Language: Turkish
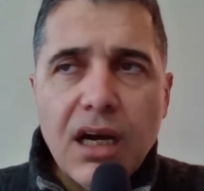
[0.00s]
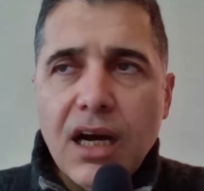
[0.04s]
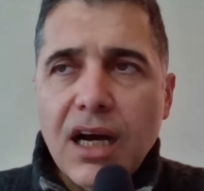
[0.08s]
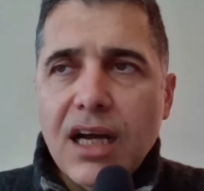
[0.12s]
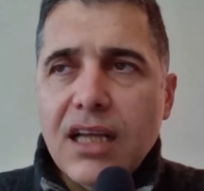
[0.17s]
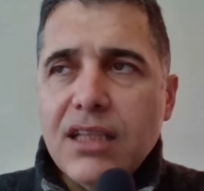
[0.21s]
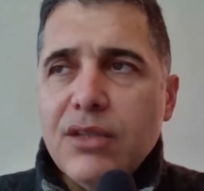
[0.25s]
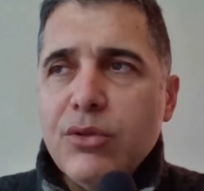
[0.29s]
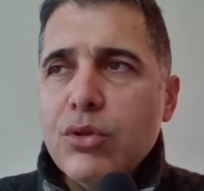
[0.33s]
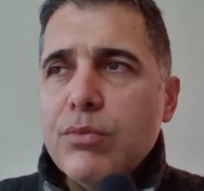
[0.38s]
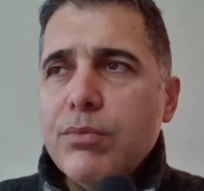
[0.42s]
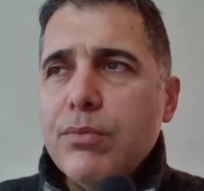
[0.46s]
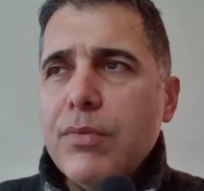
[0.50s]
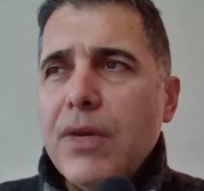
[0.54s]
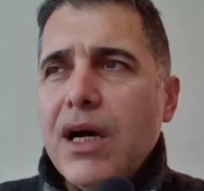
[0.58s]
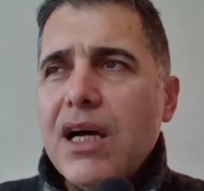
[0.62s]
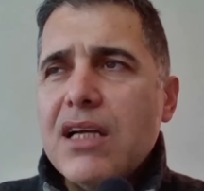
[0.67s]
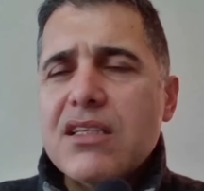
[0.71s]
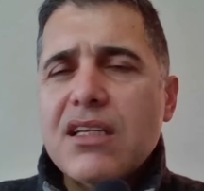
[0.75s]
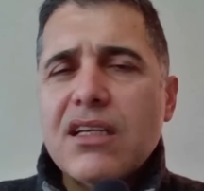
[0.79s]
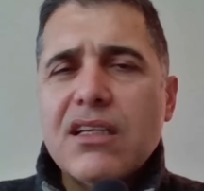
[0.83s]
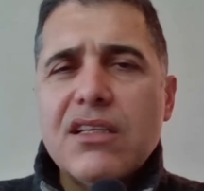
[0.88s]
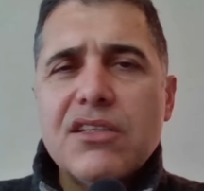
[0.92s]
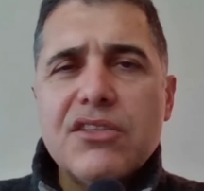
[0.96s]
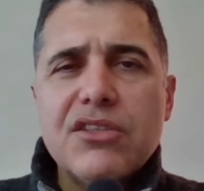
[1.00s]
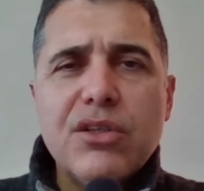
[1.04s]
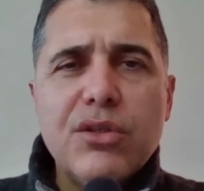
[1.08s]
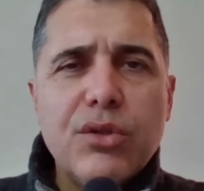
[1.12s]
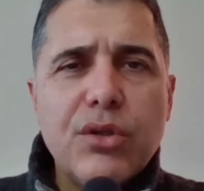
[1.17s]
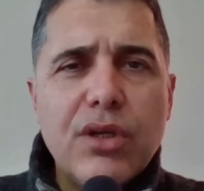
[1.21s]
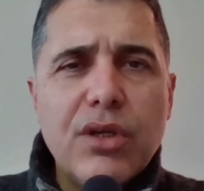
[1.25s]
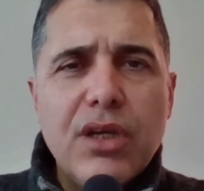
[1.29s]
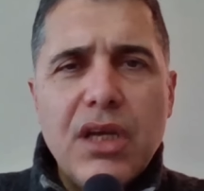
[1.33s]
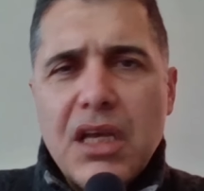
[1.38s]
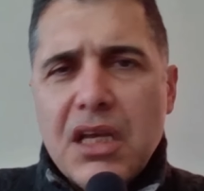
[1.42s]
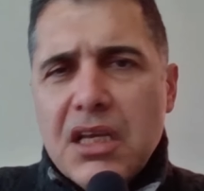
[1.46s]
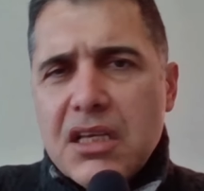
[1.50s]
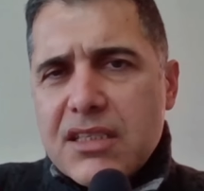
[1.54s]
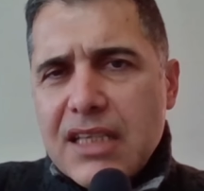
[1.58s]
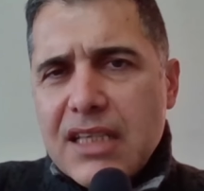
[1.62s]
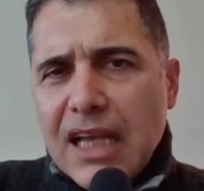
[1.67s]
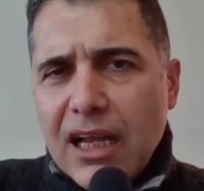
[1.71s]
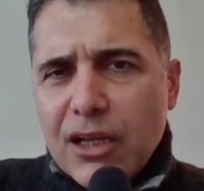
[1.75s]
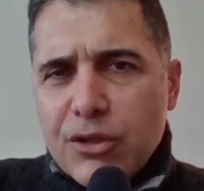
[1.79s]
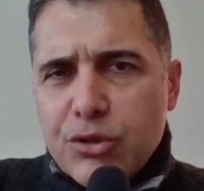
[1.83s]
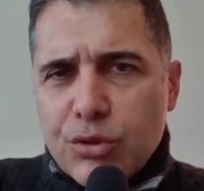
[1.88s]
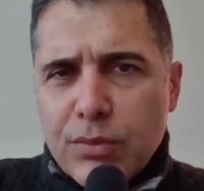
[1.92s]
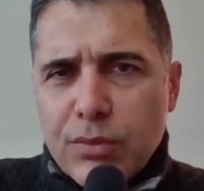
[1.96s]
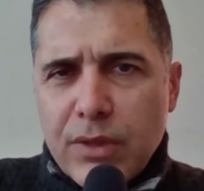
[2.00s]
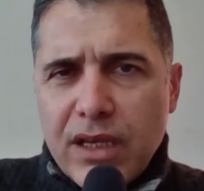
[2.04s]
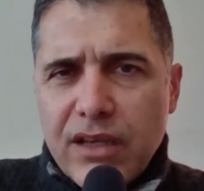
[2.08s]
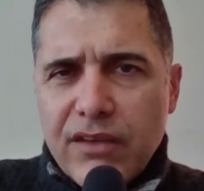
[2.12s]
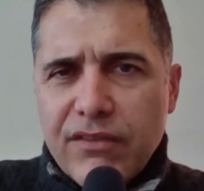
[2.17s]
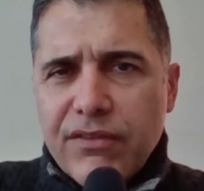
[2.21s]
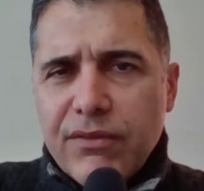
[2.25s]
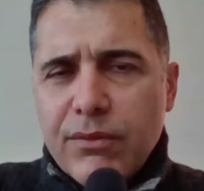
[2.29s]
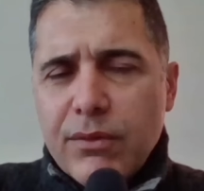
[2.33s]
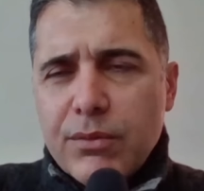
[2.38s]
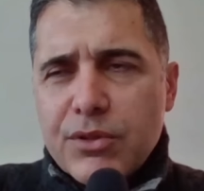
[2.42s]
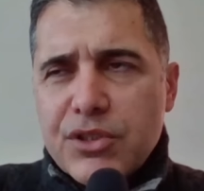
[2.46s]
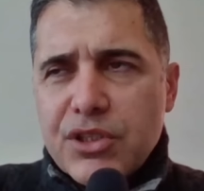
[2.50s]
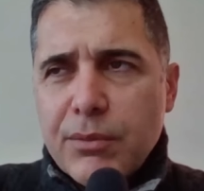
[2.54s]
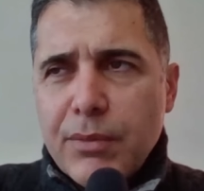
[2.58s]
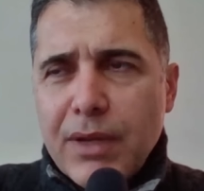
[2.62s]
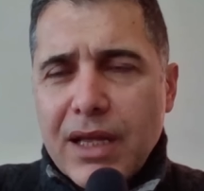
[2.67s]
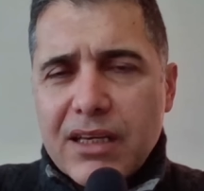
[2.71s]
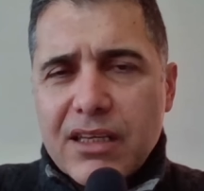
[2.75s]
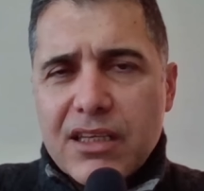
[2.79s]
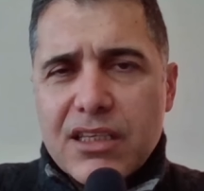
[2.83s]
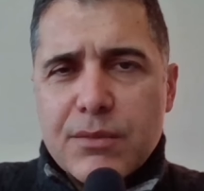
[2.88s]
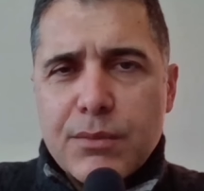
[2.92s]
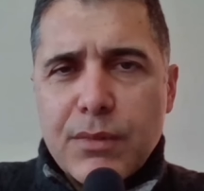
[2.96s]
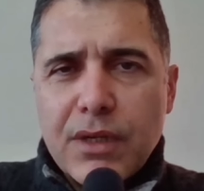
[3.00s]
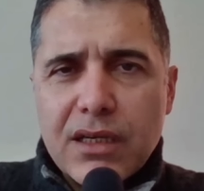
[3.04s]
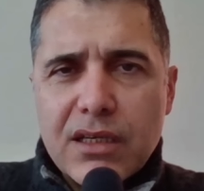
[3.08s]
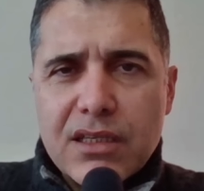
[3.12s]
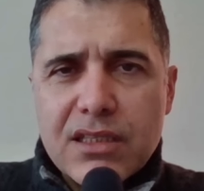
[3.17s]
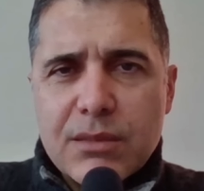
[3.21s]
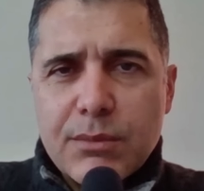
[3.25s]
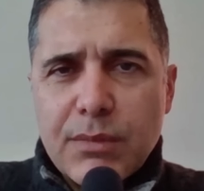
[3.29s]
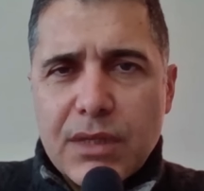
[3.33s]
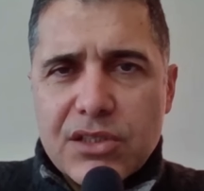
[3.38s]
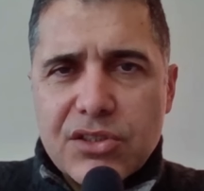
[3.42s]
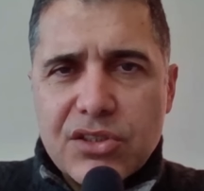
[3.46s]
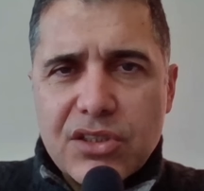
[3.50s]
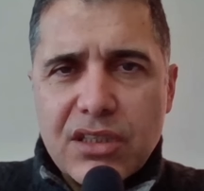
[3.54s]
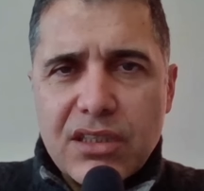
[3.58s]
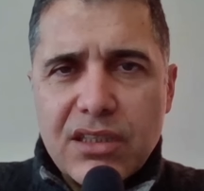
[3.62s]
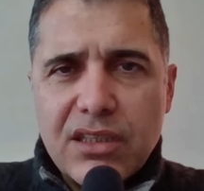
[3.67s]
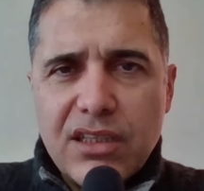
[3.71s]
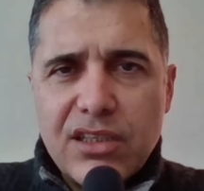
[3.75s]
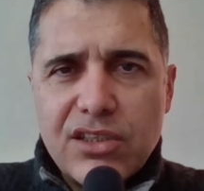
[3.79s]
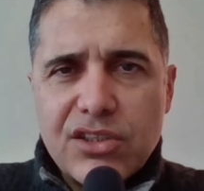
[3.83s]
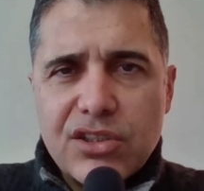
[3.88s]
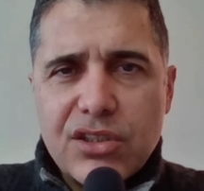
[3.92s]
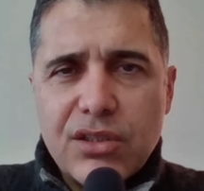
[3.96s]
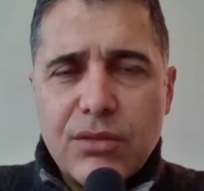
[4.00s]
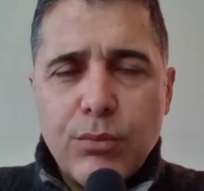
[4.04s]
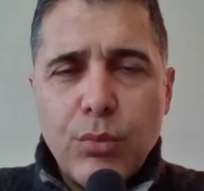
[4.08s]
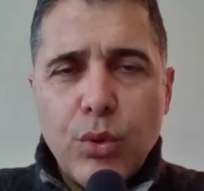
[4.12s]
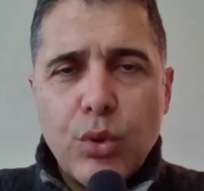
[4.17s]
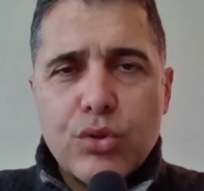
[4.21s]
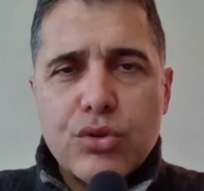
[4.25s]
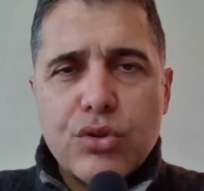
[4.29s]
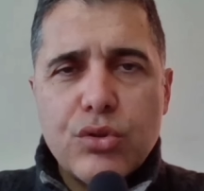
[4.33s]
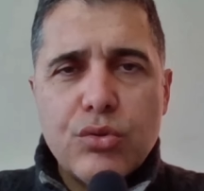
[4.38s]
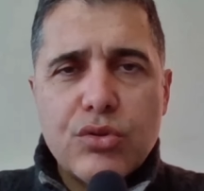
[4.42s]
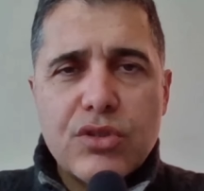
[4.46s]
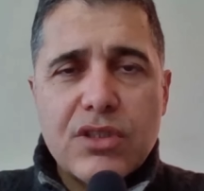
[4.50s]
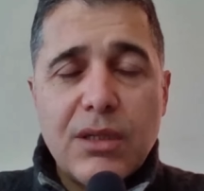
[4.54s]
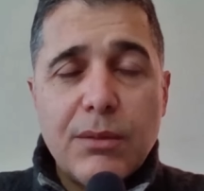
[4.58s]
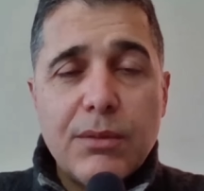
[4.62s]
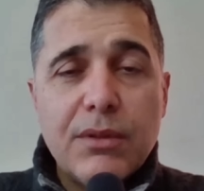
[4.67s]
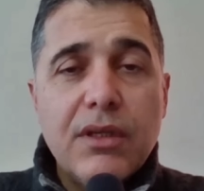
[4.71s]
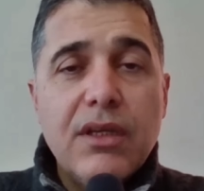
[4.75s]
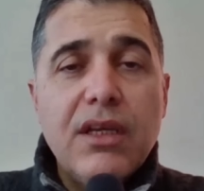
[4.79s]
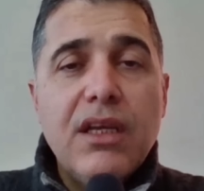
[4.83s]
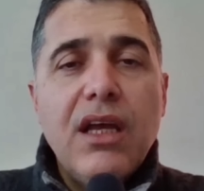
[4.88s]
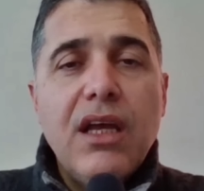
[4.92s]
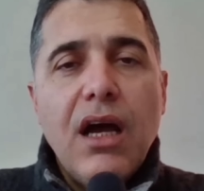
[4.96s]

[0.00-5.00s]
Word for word: Hadi diyor bazı arkadaşlar diyor ki Selçuk Bey işte Merkez Bankası Başkanı değişti borsa yükselmedi.